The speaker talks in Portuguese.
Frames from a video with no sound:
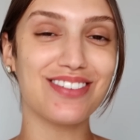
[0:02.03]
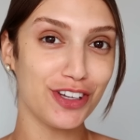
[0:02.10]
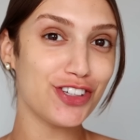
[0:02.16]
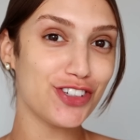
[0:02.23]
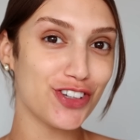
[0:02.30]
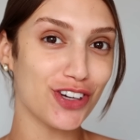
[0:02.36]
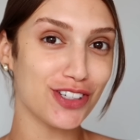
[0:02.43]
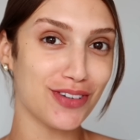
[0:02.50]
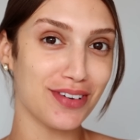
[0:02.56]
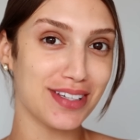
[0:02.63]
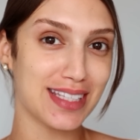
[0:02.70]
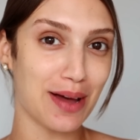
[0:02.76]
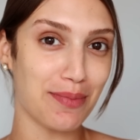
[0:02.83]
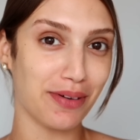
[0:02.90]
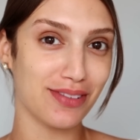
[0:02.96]
No vídeo de hoje eu vou
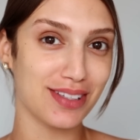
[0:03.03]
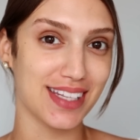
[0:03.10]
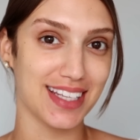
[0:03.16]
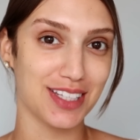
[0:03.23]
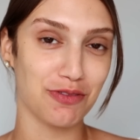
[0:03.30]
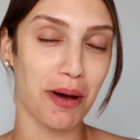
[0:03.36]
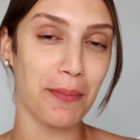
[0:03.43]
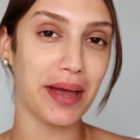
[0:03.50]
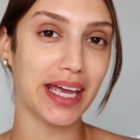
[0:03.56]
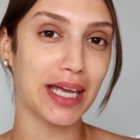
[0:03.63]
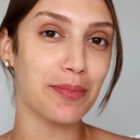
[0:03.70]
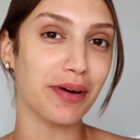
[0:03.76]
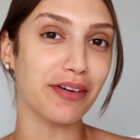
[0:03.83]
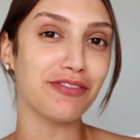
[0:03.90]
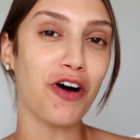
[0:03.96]
ensinar pra vocês uma
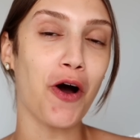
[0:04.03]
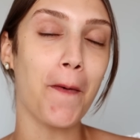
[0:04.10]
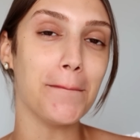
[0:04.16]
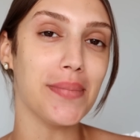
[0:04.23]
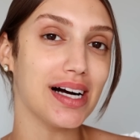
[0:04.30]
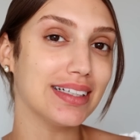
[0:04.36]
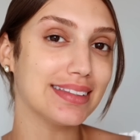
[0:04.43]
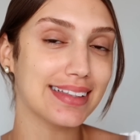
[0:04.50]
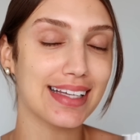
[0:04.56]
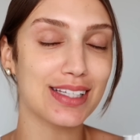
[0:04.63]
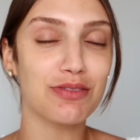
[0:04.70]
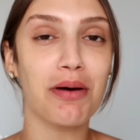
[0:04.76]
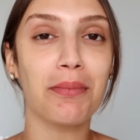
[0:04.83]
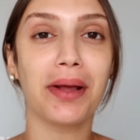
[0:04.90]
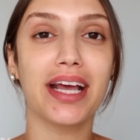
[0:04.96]
make pra
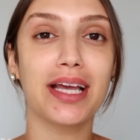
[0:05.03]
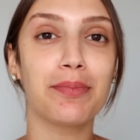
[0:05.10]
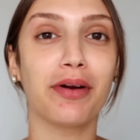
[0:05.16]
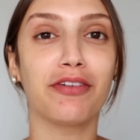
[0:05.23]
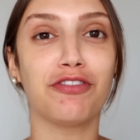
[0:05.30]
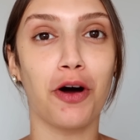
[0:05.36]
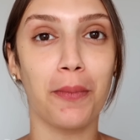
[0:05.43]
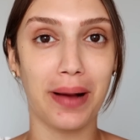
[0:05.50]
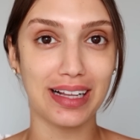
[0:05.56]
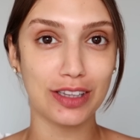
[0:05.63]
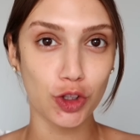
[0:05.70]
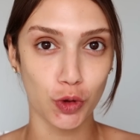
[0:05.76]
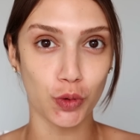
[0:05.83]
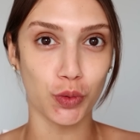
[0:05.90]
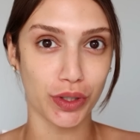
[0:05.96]
formandas, uma make pra
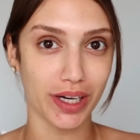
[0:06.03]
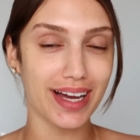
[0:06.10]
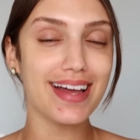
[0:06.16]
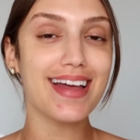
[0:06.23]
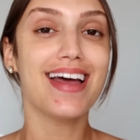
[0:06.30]
formatura.